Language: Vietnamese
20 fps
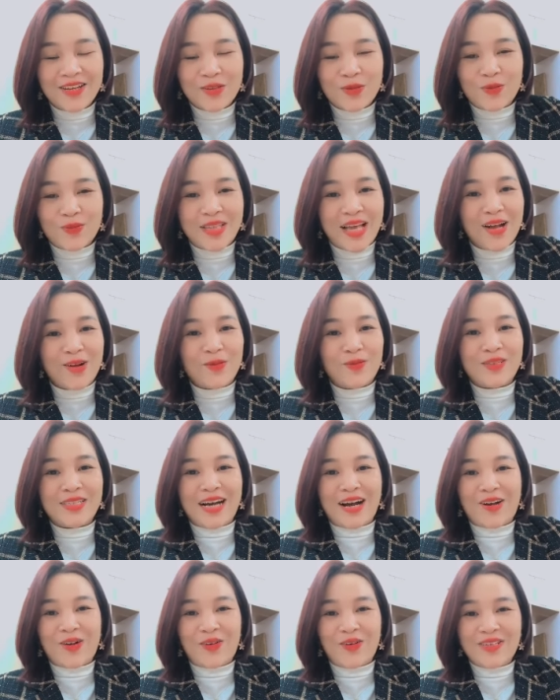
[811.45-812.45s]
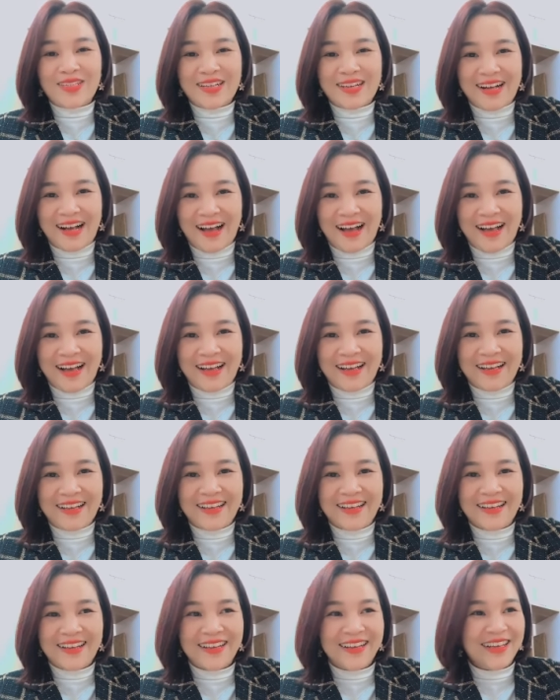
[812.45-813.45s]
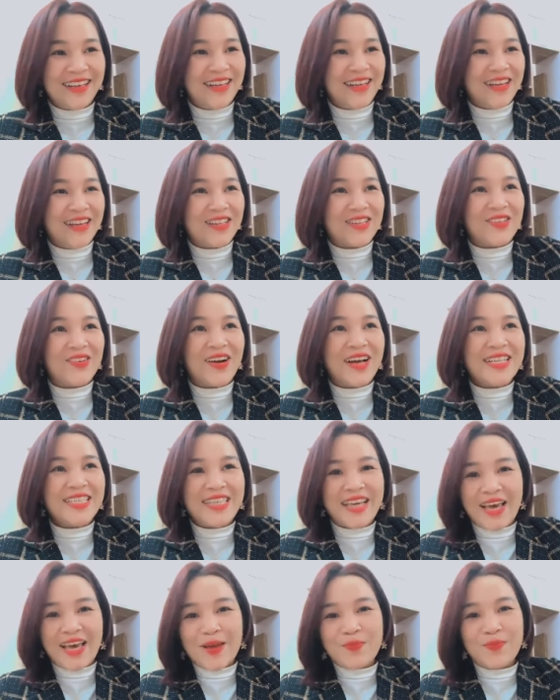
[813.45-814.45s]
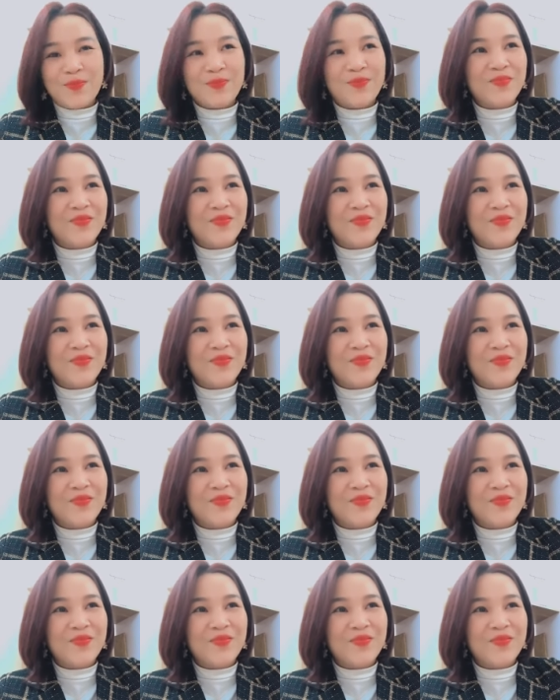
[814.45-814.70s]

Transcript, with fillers: chúng ta cũng chẳng có gì cả, đúng anh chị em?